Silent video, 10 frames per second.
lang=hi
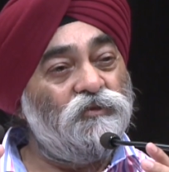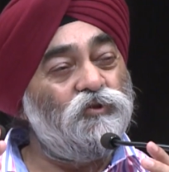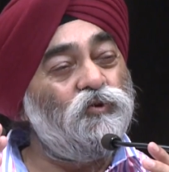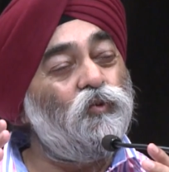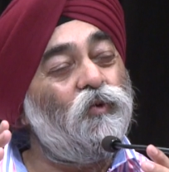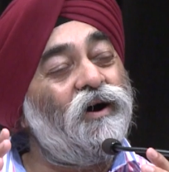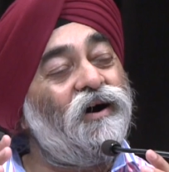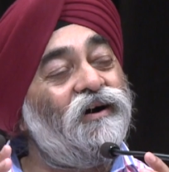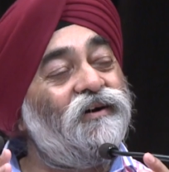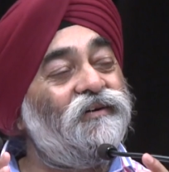सुक्का
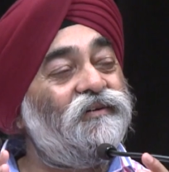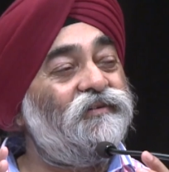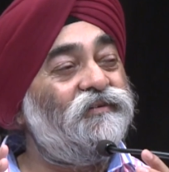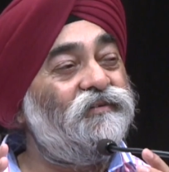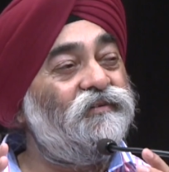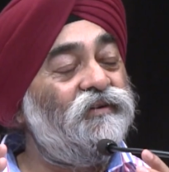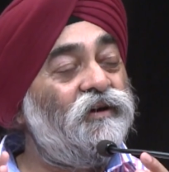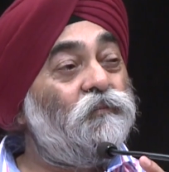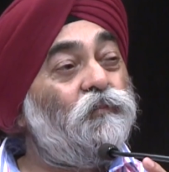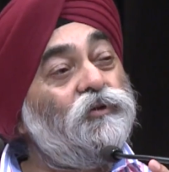
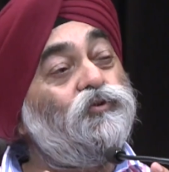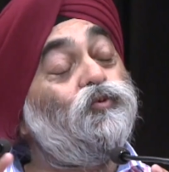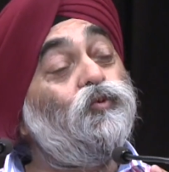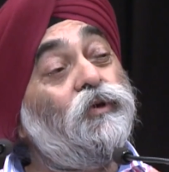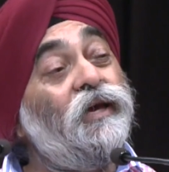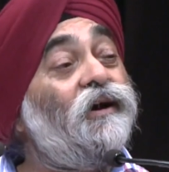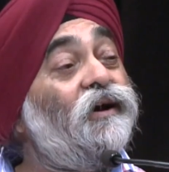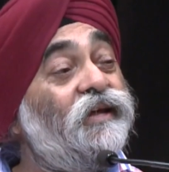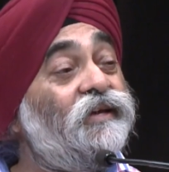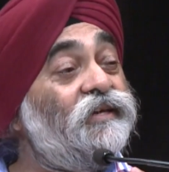पर सूखे
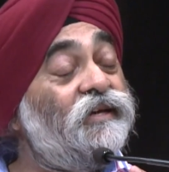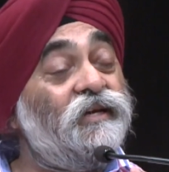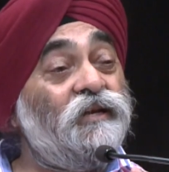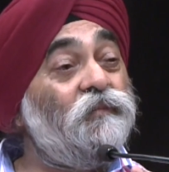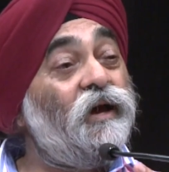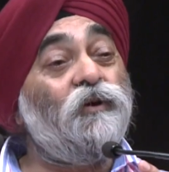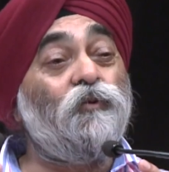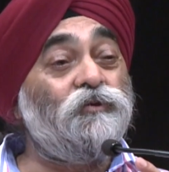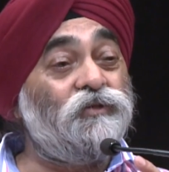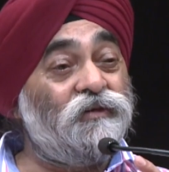हरे की एक हिनमाए
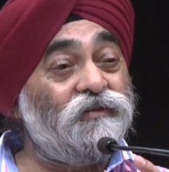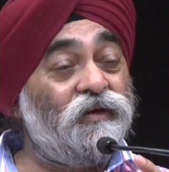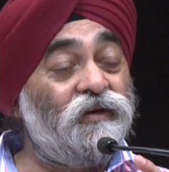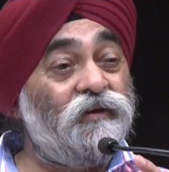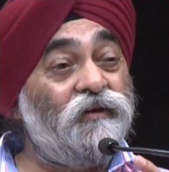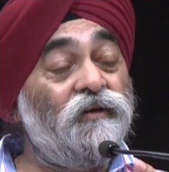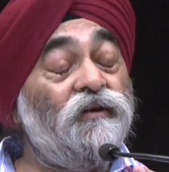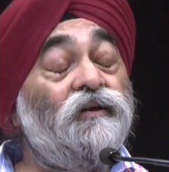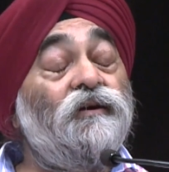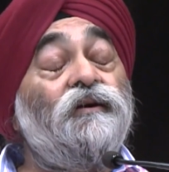हो सकता है
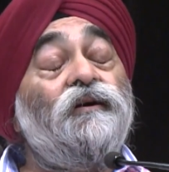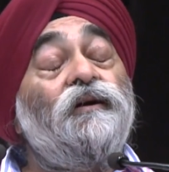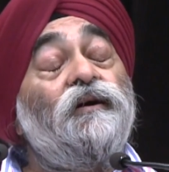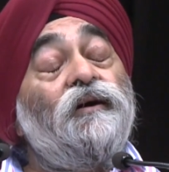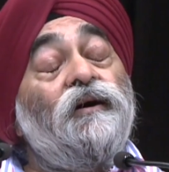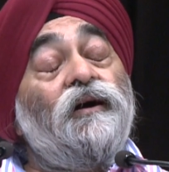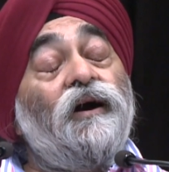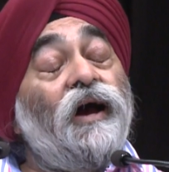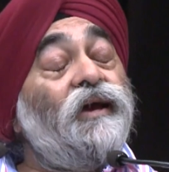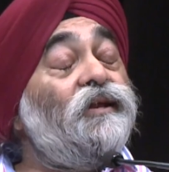
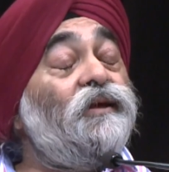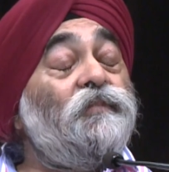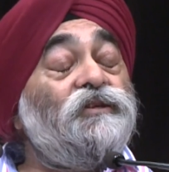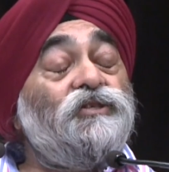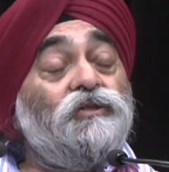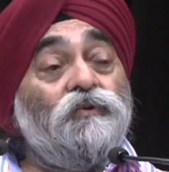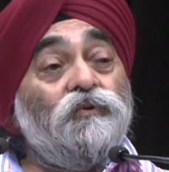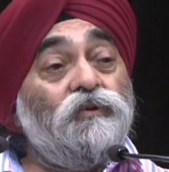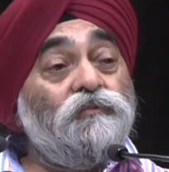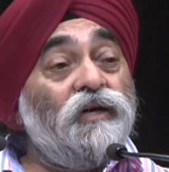काहे रे मन में
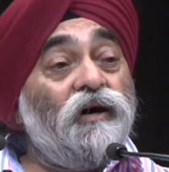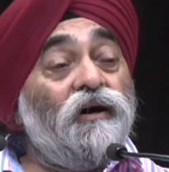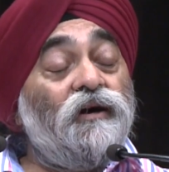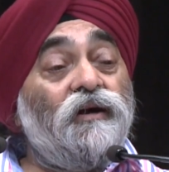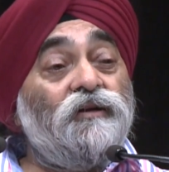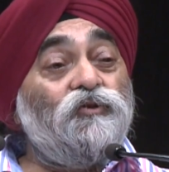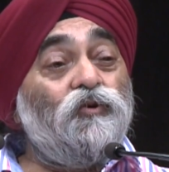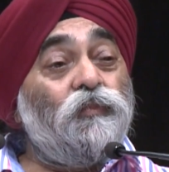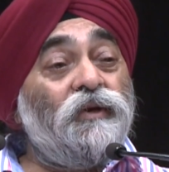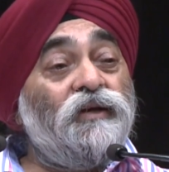उद्यम जहाँ हर हरजियो
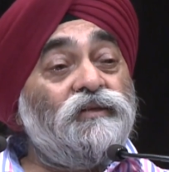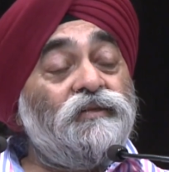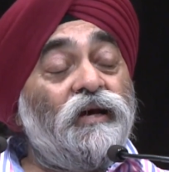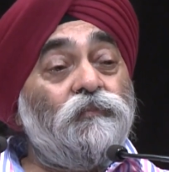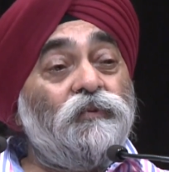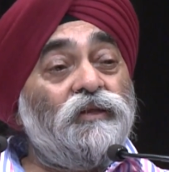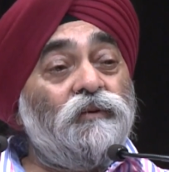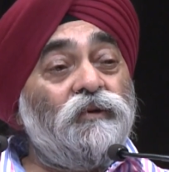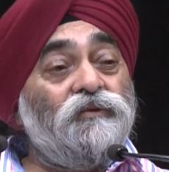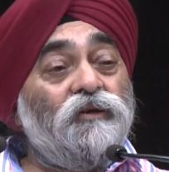परया सैल पत्थर
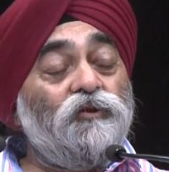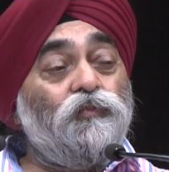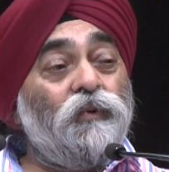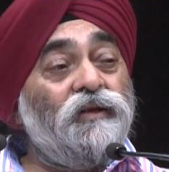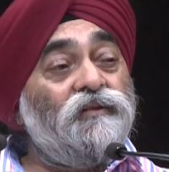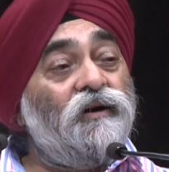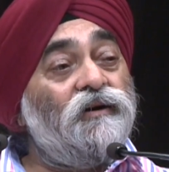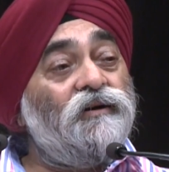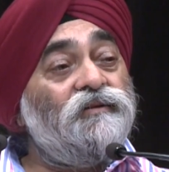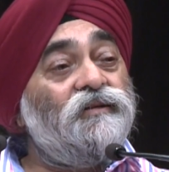में जन ता
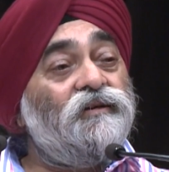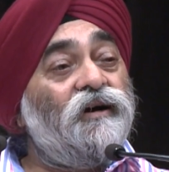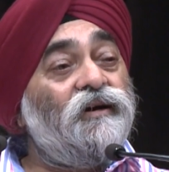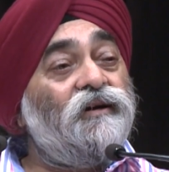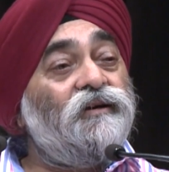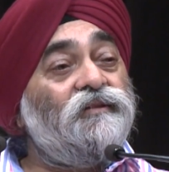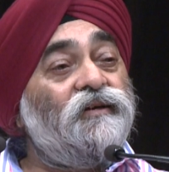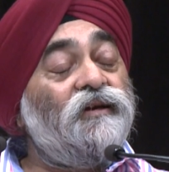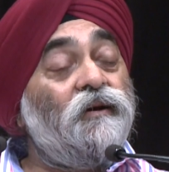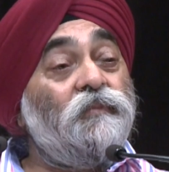का रिजक आगे कर
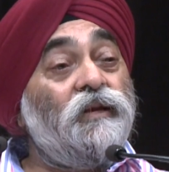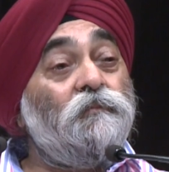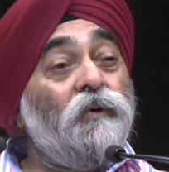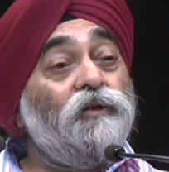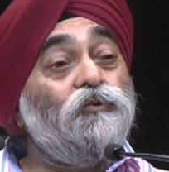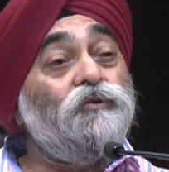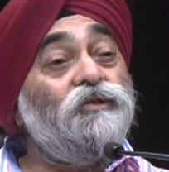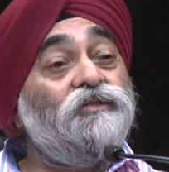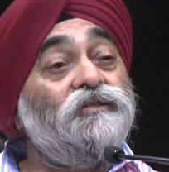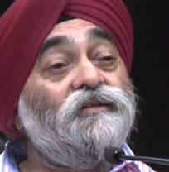तरिया मेरे माधो
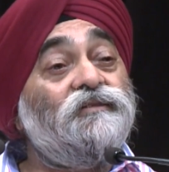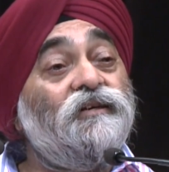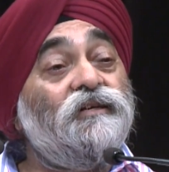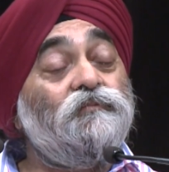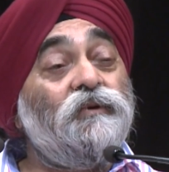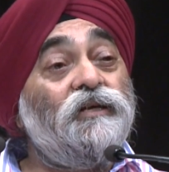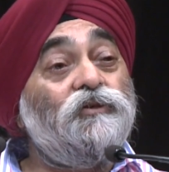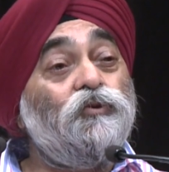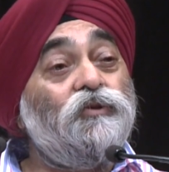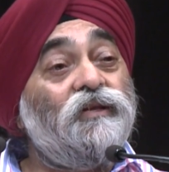जी सत्संगत मिले
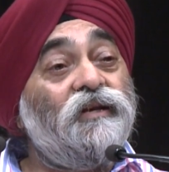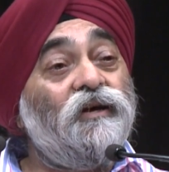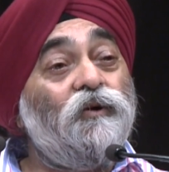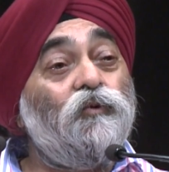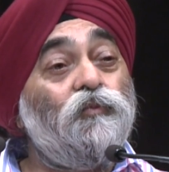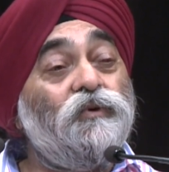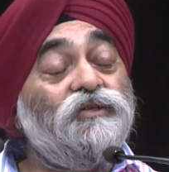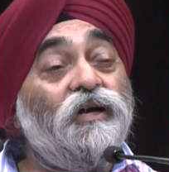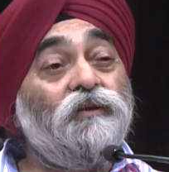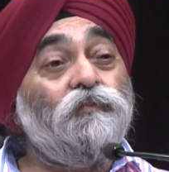सो तरिया गुरु
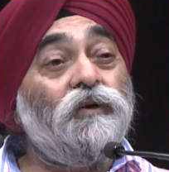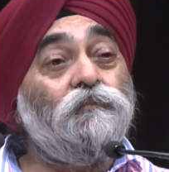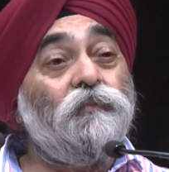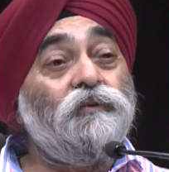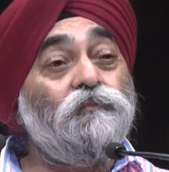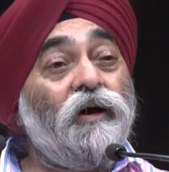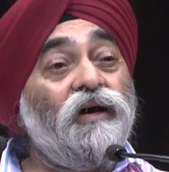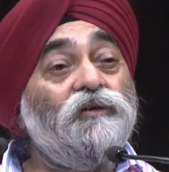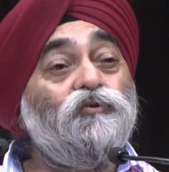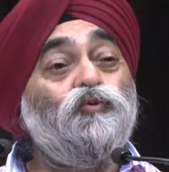प्रसाद परम पद
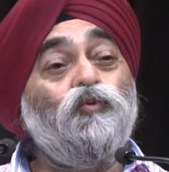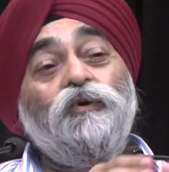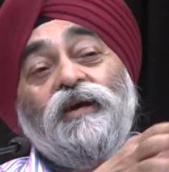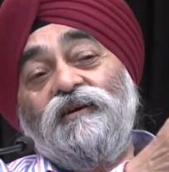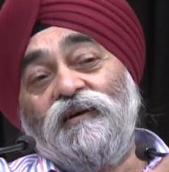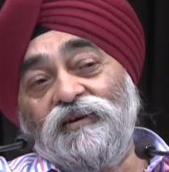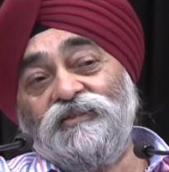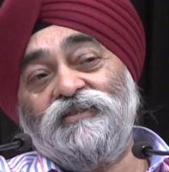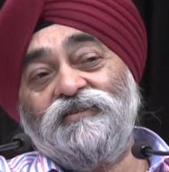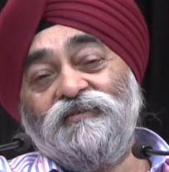पाया सूखे
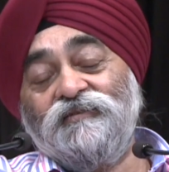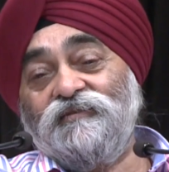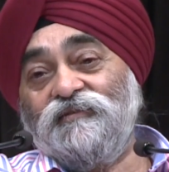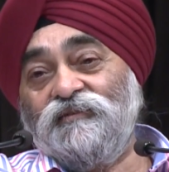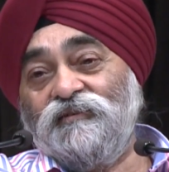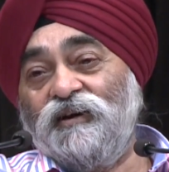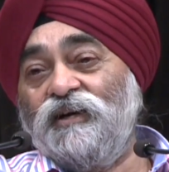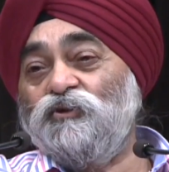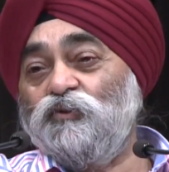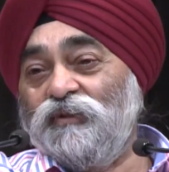काष्ट
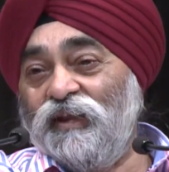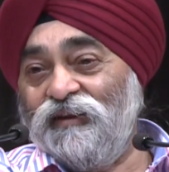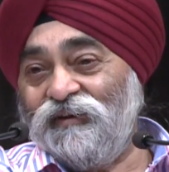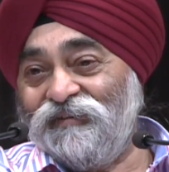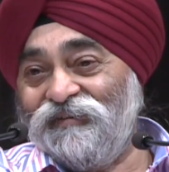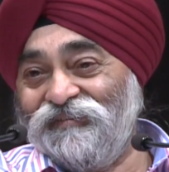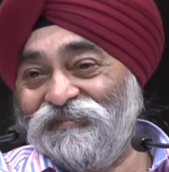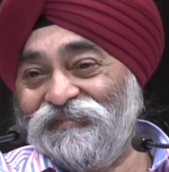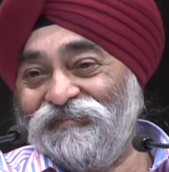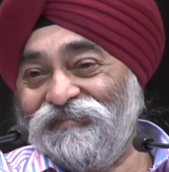काष्ट होता है लक्कड़
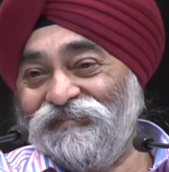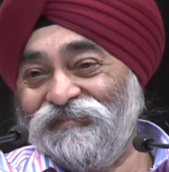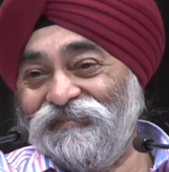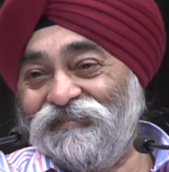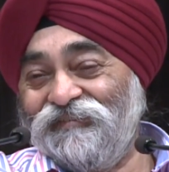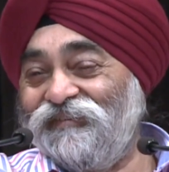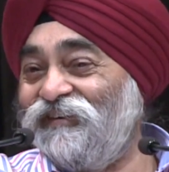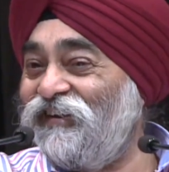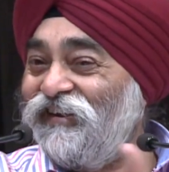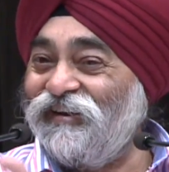
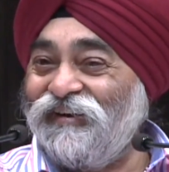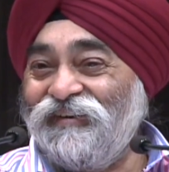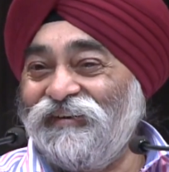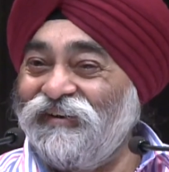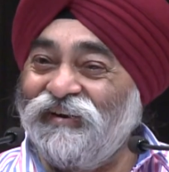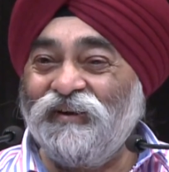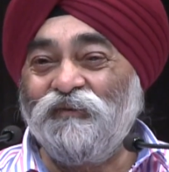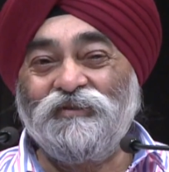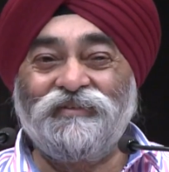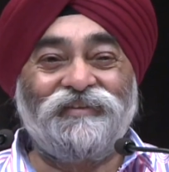हरिया हरे
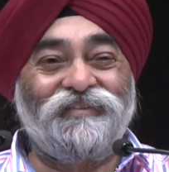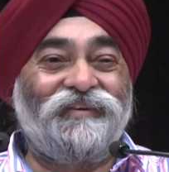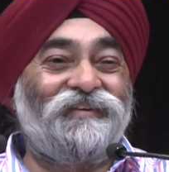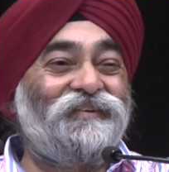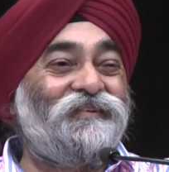हो सकते हैं